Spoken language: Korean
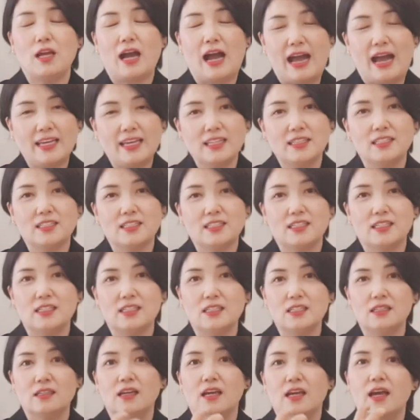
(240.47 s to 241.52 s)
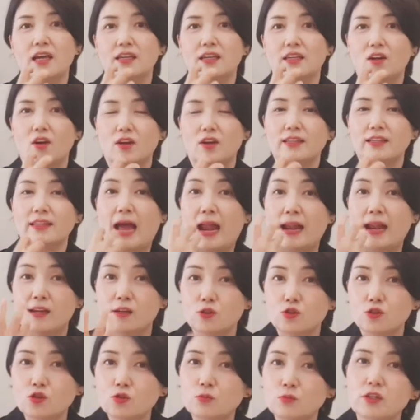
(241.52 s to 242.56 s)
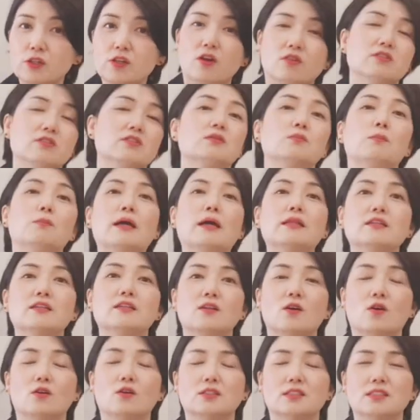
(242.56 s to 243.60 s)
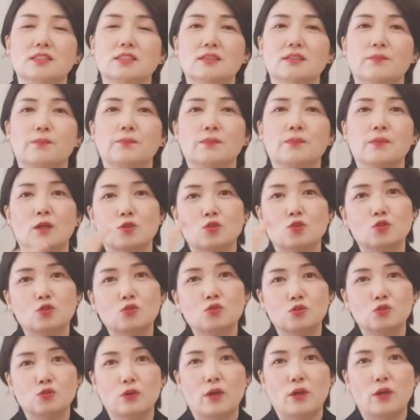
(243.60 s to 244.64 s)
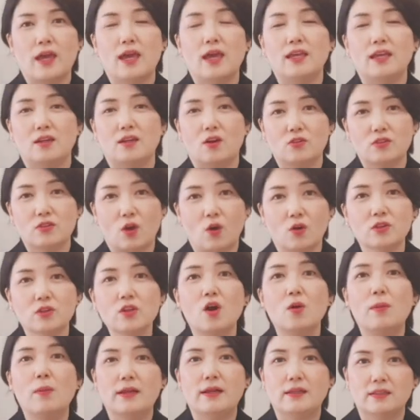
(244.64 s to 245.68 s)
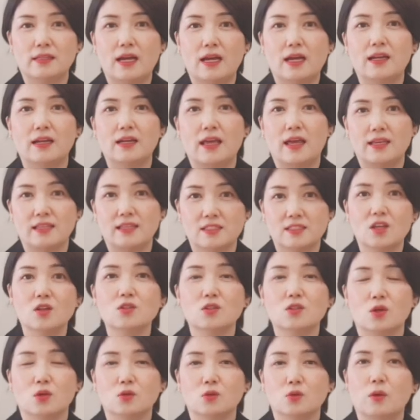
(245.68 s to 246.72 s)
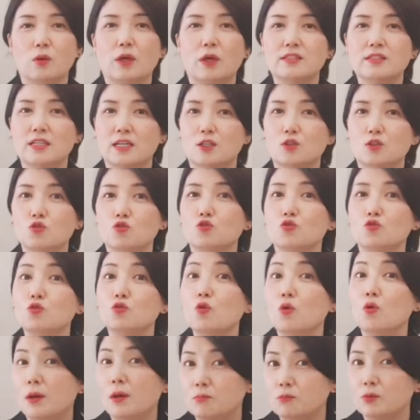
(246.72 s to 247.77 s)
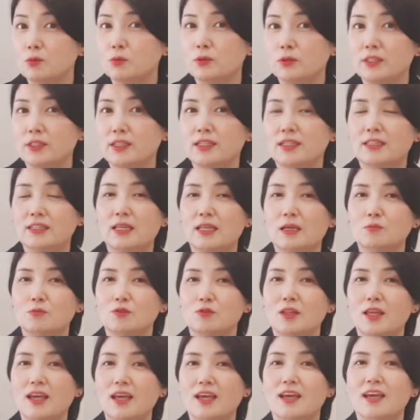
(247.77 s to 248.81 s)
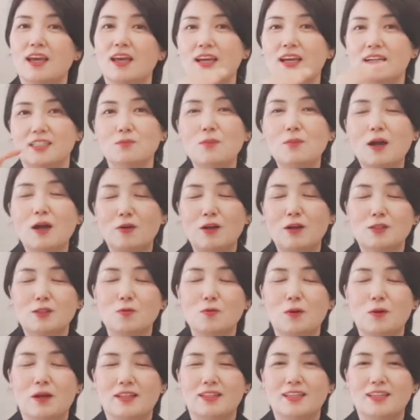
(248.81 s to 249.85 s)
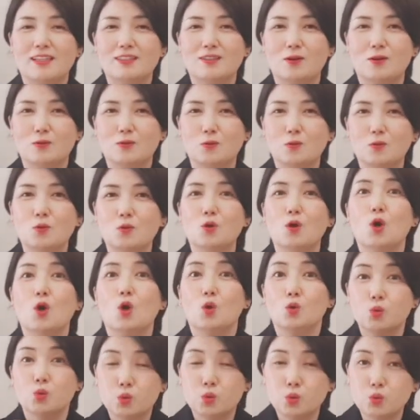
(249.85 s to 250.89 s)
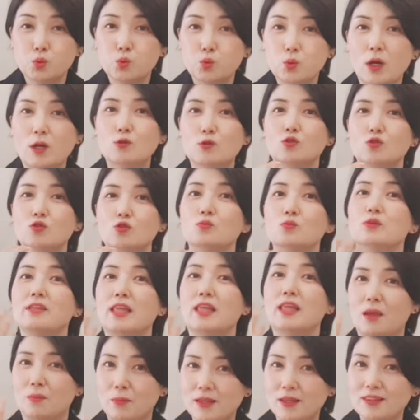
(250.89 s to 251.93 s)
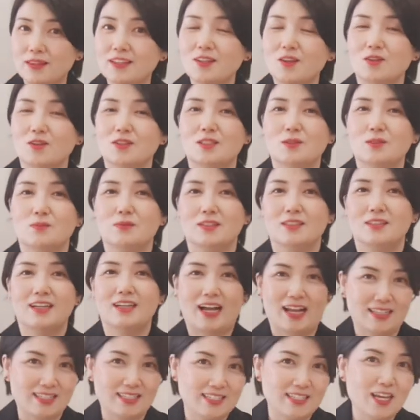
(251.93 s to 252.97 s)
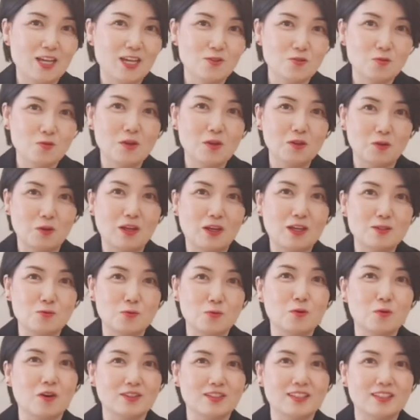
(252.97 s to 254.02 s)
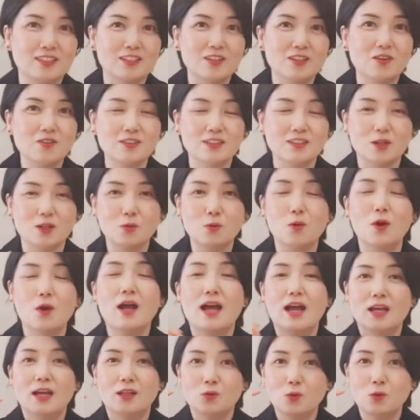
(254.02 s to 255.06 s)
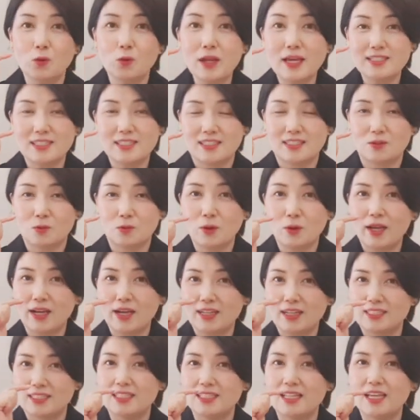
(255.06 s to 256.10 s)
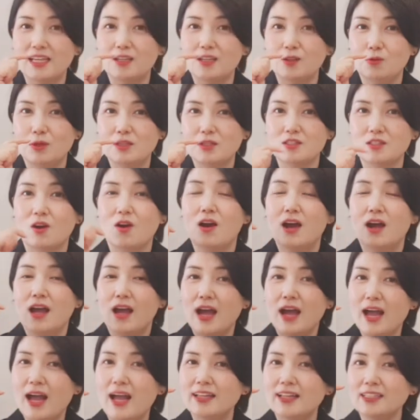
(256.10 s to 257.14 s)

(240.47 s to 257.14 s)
우리 아이들이 이렇게 날숨을 연습하는 것은 추후에 이런 언어 발달에 있어서도 굉장히 중요한 부분이기 때문에 음악 활동 안에서도 후 하고 숨을 내뱉는 연습들을 같이 해주면 되게 좋거든요. 그리고 노래, 노래가 진행이 되죠.